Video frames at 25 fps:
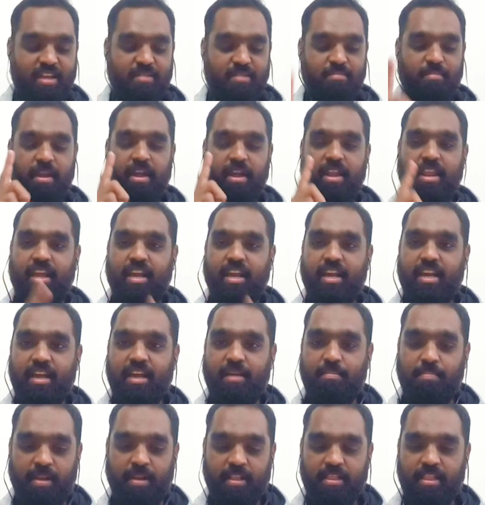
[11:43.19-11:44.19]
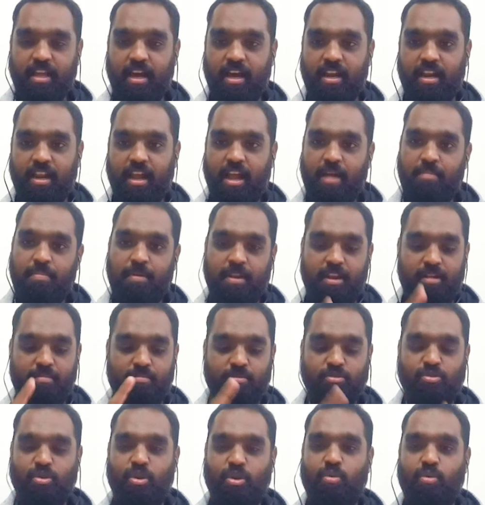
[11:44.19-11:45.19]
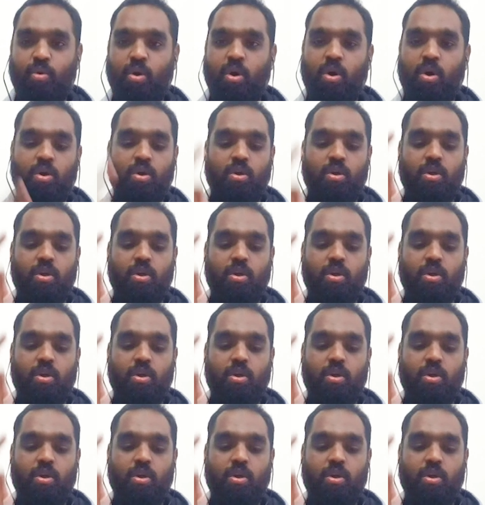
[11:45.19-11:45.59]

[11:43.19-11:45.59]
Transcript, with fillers: மேரிக்கு பிறந்தார் அப்படின்னு நம்ம சொல்லுவோம்